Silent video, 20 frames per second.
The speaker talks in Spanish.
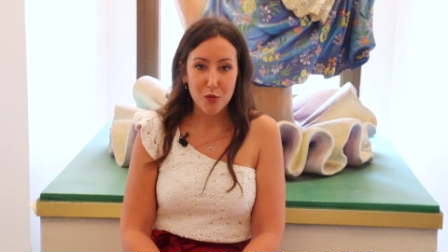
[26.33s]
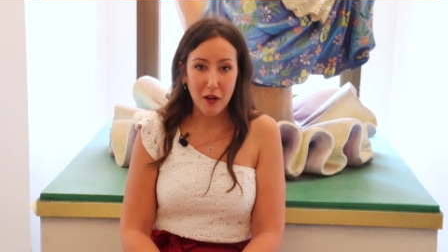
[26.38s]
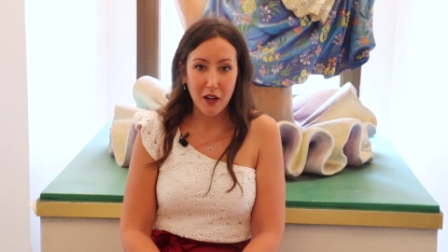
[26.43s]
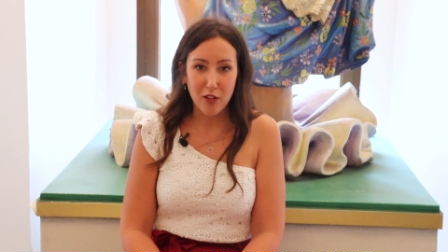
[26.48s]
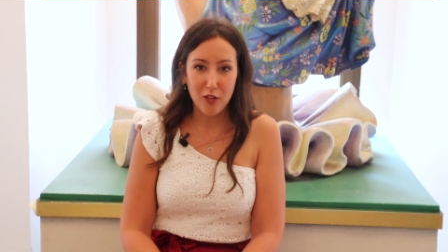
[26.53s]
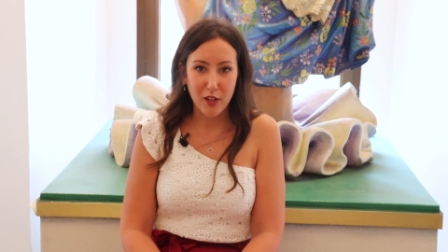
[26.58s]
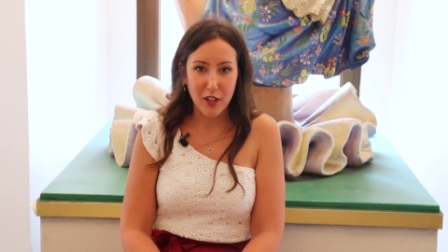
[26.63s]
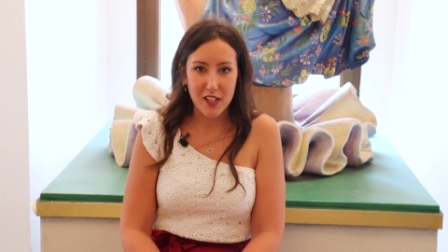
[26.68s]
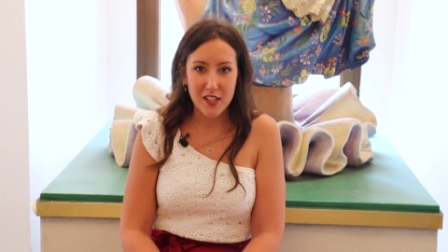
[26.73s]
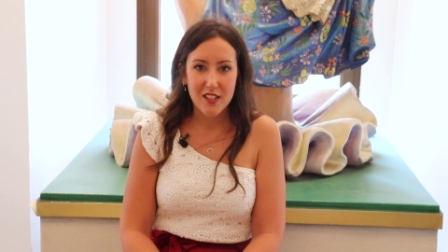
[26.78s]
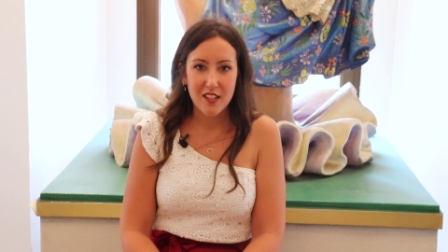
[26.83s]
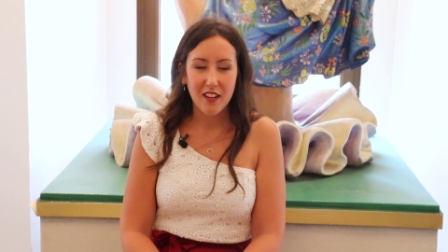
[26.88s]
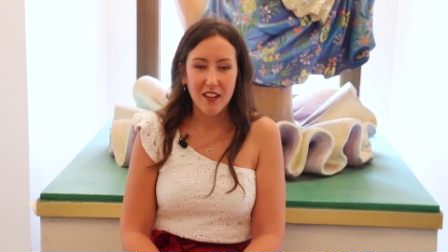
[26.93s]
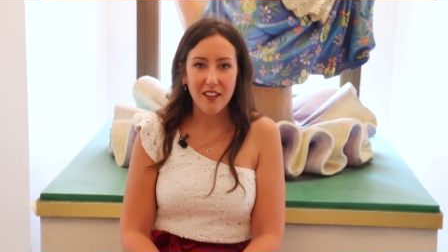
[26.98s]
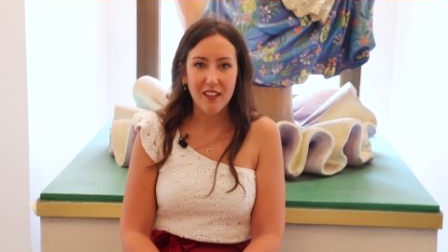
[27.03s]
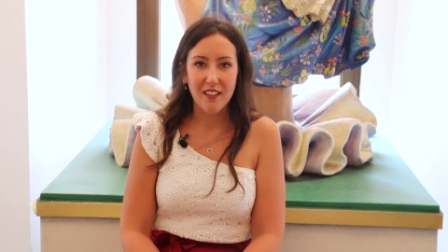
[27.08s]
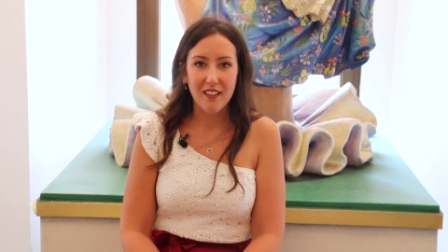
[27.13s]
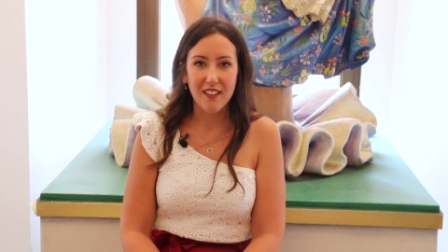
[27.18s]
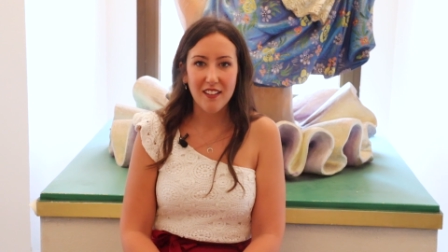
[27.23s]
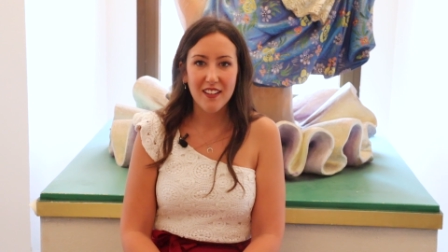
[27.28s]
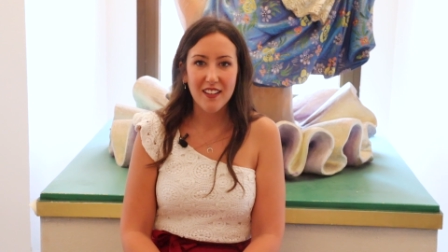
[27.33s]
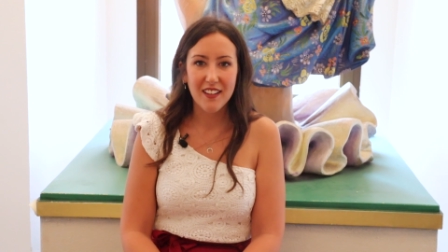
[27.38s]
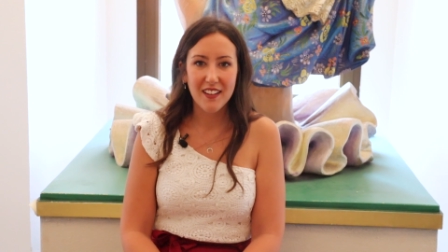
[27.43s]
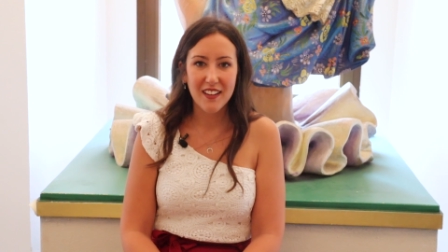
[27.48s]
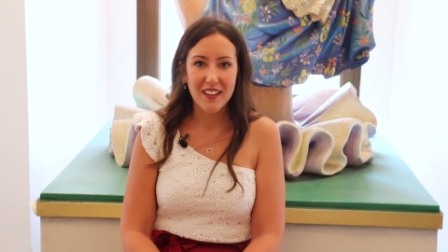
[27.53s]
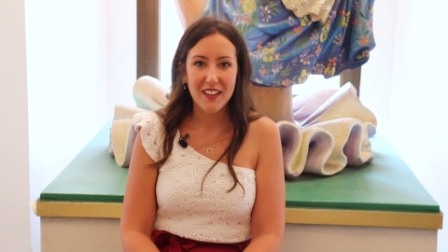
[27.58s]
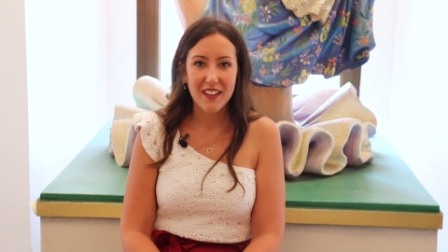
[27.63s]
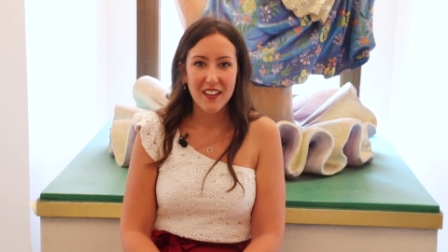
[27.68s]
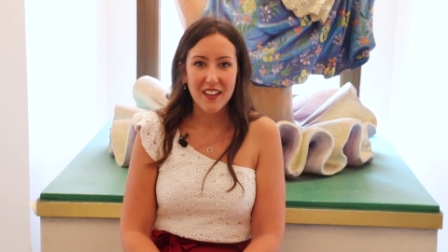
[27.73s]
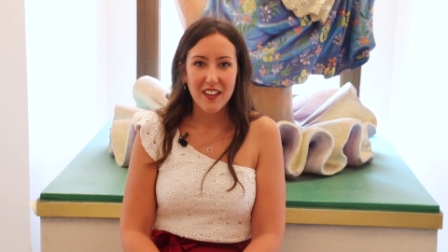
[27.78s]
valores que
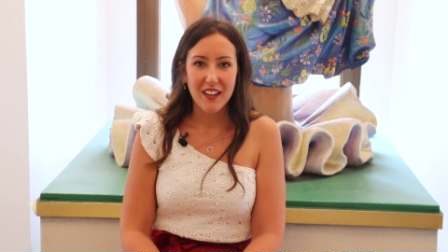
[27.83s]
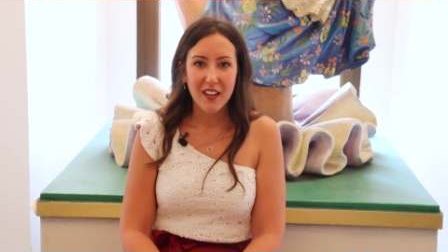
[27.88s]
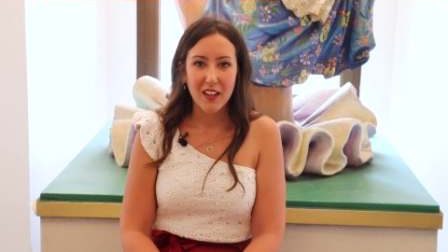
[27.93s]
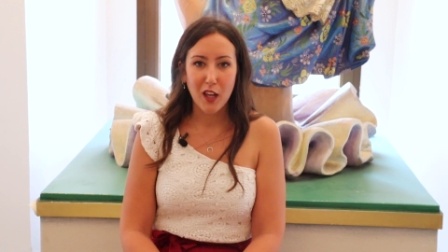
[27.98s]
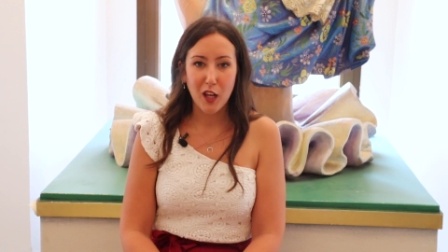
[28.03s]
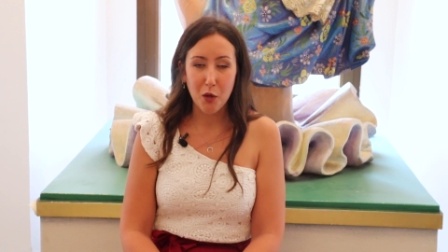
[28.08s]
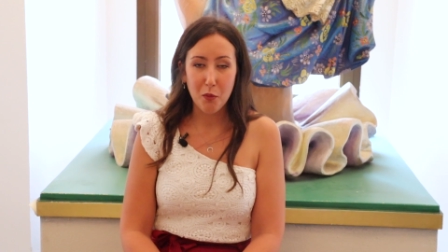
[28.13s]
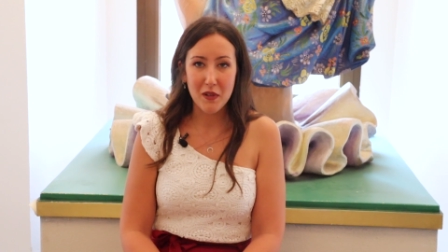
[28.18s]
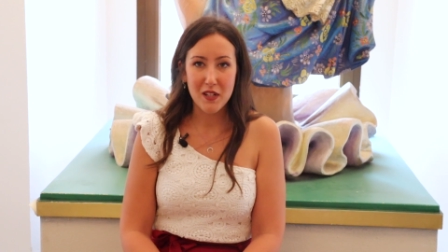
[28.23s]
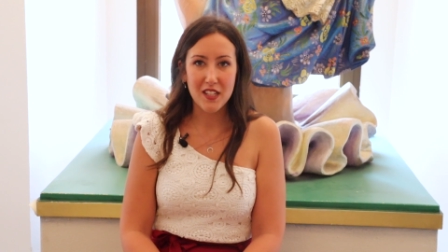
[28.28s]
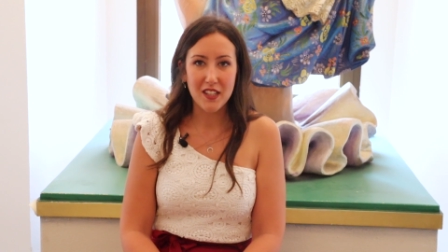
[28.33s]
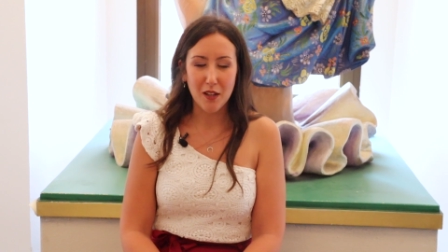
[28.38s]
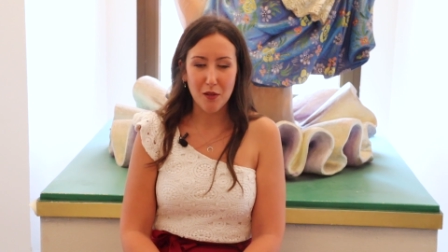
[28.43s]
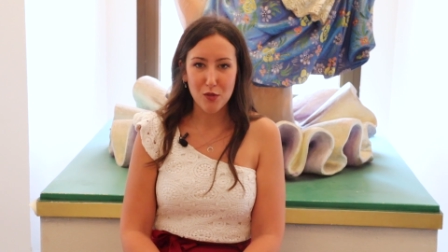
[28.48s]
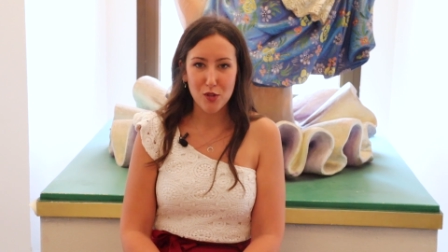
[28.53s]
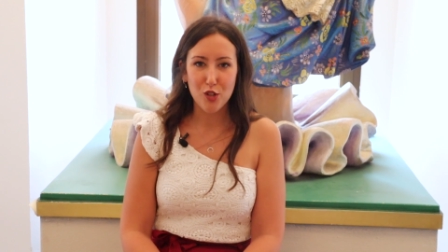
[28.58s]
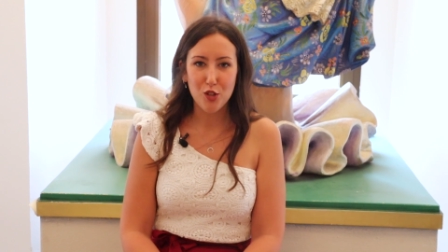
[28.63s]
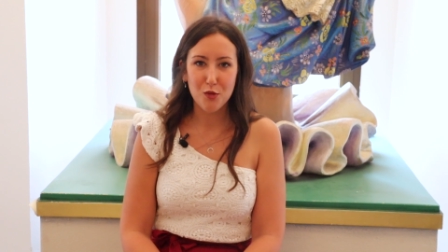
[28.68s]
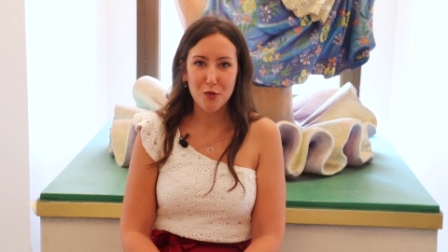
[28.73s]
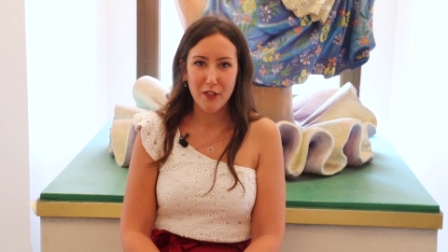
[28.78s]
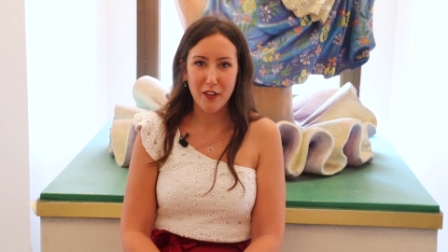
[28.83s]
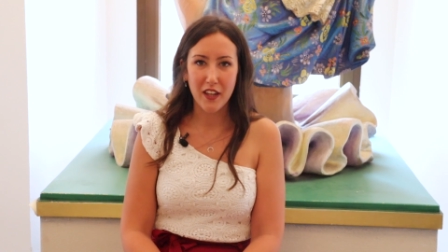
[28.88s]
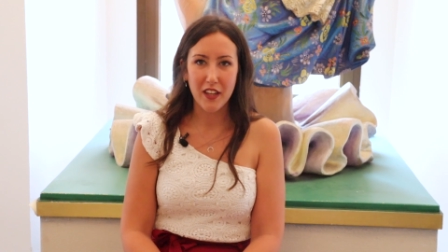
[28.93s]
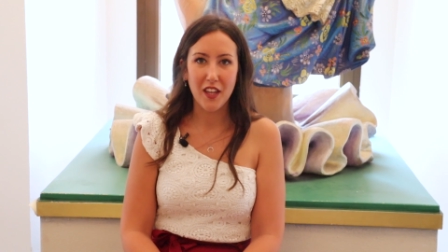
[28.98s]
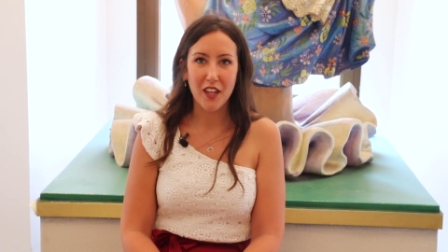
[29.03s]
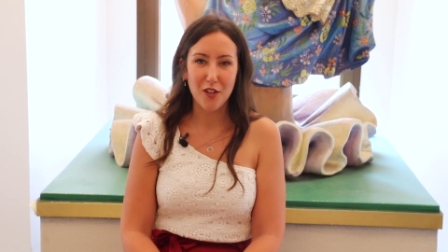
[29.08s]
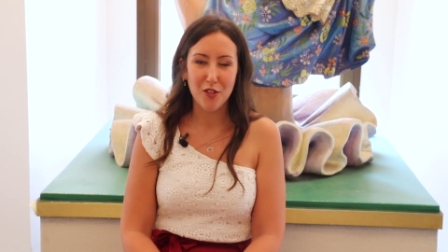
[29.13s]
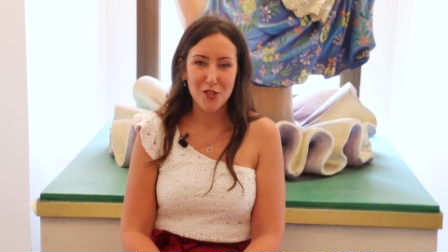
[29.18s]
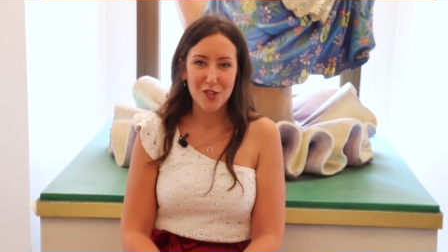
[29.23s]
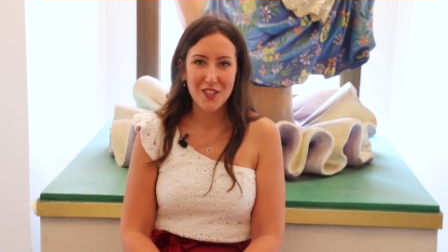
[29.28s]
representamos los
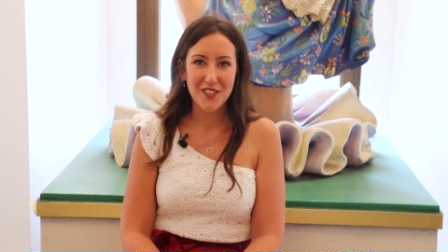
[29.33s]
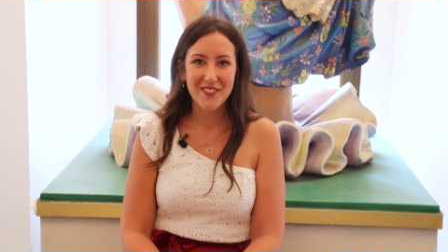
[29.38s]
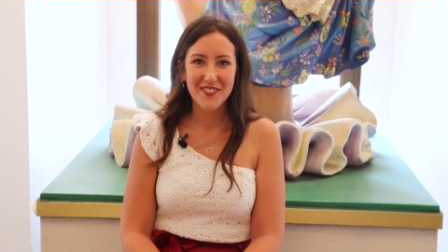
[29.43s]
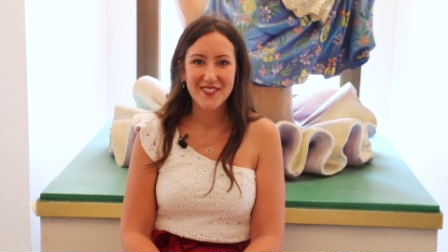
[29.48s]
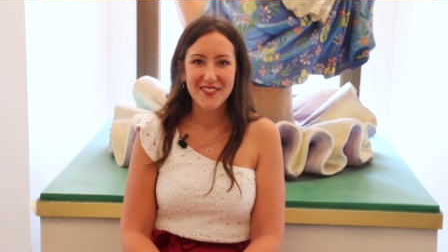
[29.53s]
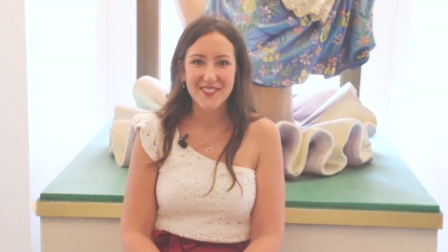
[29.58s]
falleros.